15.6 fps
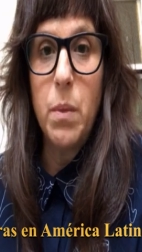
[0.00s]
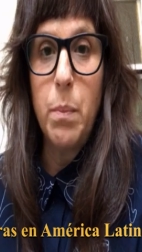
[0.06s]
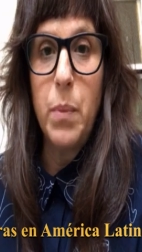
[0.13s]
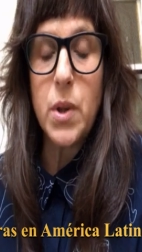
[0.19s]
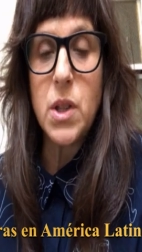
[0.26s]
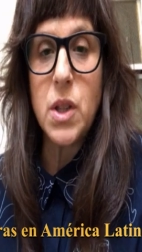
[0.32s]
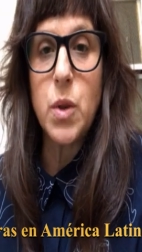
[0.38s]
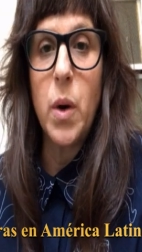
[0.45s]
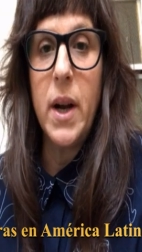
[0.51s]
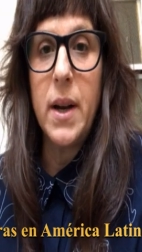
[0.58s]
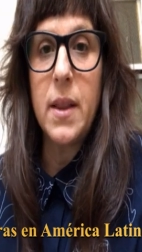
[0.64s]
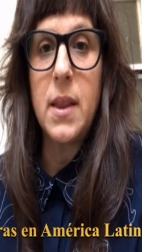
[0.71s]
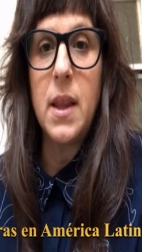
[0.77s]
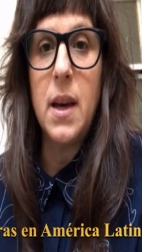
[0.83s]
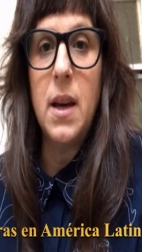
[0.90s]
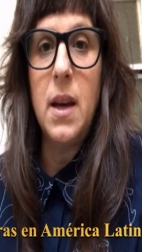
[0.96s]
por
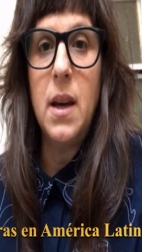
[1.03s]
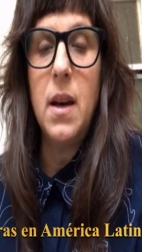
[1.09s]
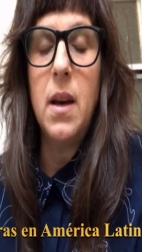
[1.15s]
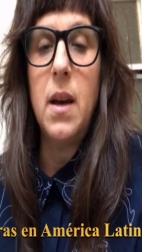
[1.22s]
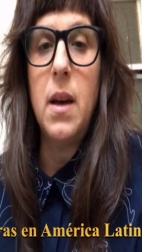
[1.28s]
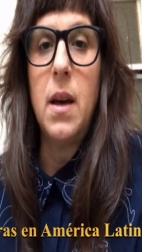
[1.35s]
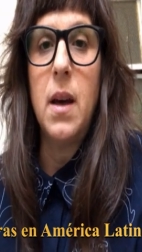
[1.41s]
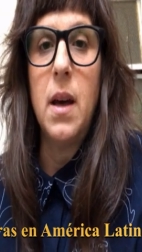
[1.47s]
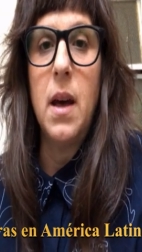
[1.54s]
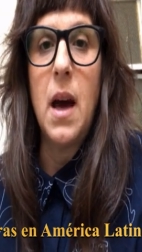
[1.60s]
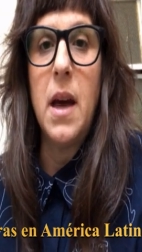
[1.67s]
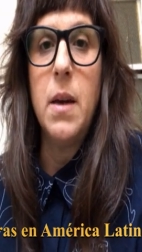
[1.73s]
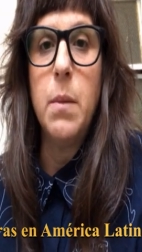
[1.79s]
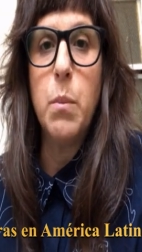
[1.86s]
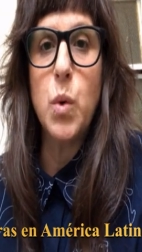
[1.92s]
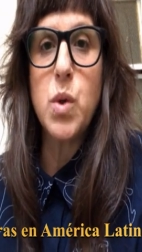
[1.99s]
suerte, eh,
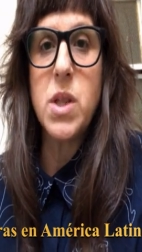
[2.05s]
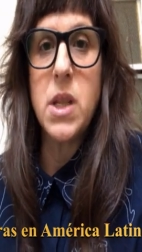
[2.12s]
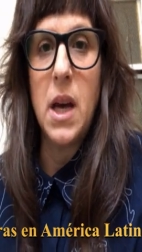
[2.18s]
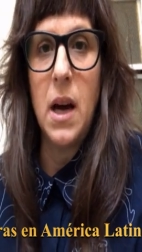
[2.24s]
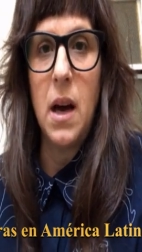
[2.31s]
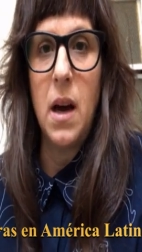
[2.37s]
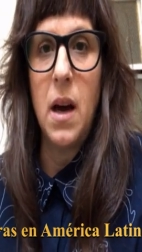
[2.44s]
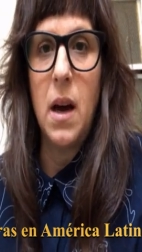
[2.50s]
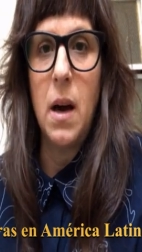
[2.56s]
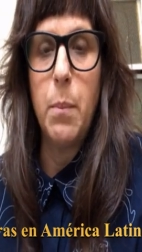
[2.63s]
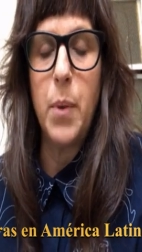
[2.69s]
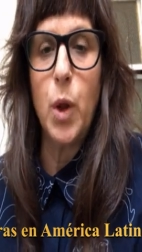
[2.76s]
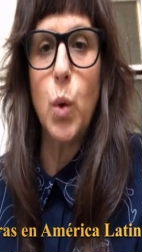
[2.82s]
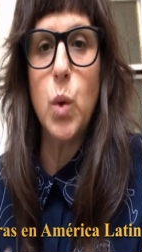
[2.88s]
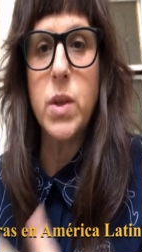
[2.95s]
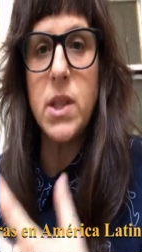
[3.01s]
hay mucha
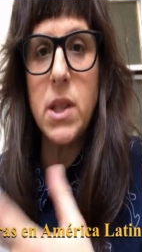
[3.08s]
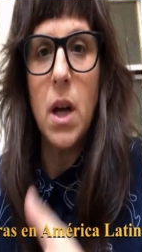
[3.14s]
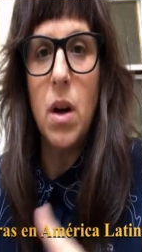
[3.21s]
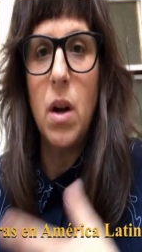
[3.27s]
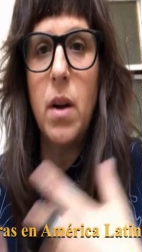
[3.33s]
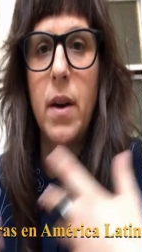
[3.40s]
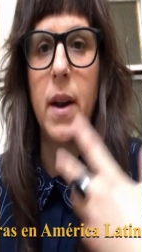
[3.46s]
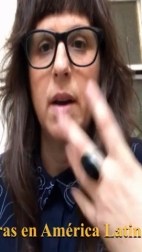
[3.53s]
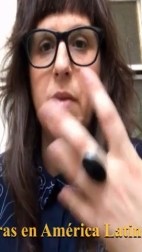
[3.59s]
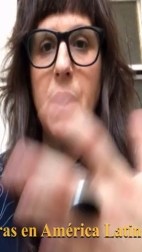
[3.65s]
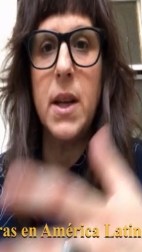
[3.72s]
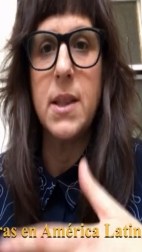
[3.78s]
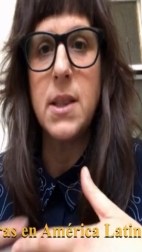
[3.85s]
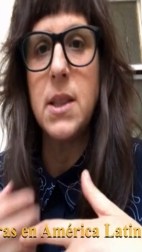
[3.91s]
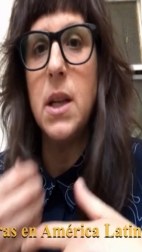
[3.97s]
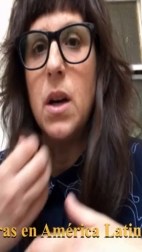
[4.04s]
producción,
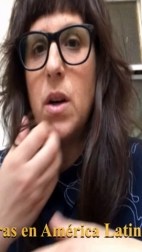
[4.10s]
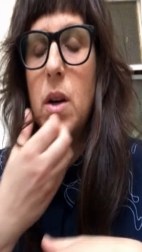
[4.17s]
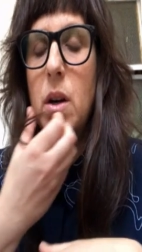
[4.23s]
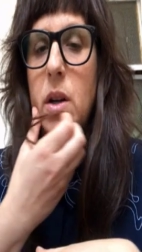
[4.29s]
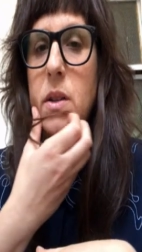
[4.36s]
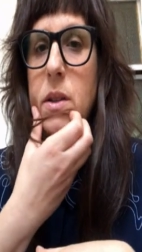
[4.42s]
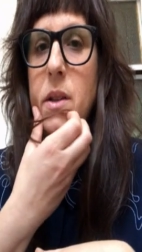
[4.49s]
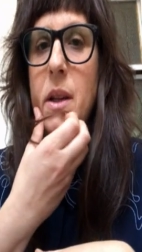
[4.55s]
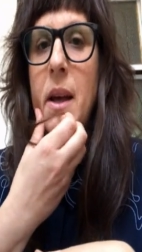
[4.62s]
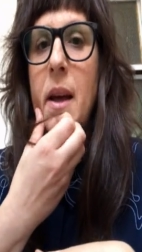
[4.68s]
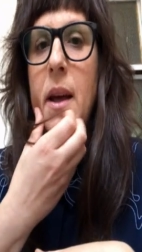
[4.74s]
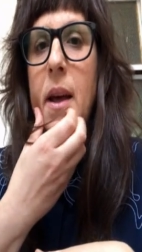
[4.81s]
reflexión